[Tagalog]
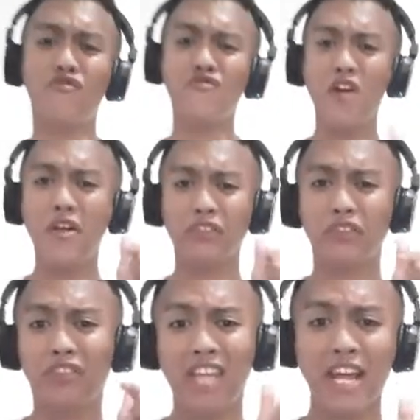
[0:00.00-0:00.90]
For
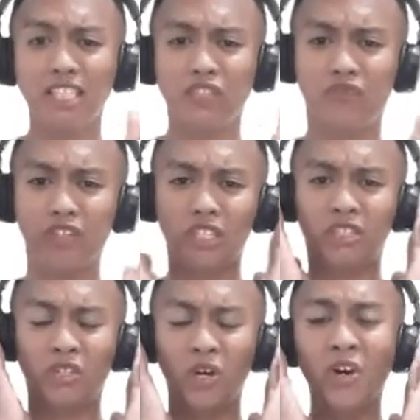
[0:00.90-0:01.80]
today's
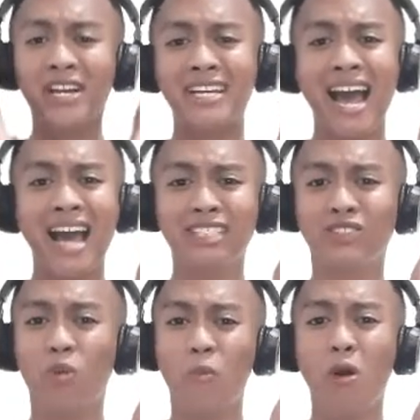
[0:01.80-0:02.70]
video, nais
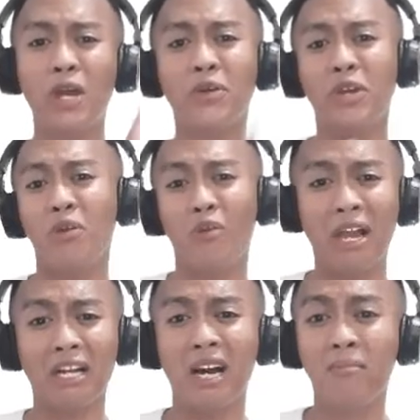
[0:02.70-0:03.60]
ko po kayong
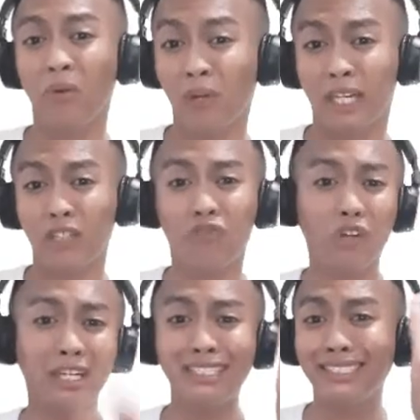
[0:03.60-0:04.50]
i-welcome ulit
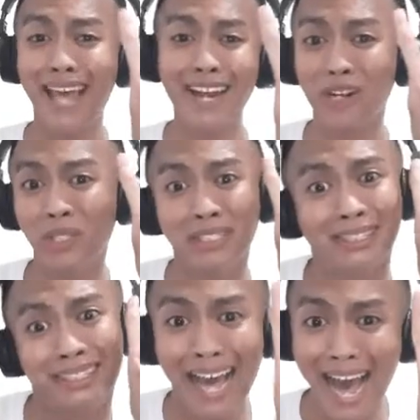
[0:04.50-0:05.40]
for the second
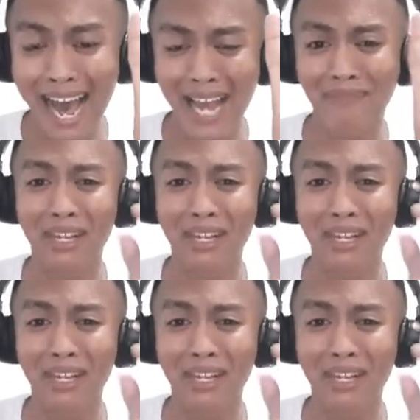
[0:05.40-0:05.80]
time.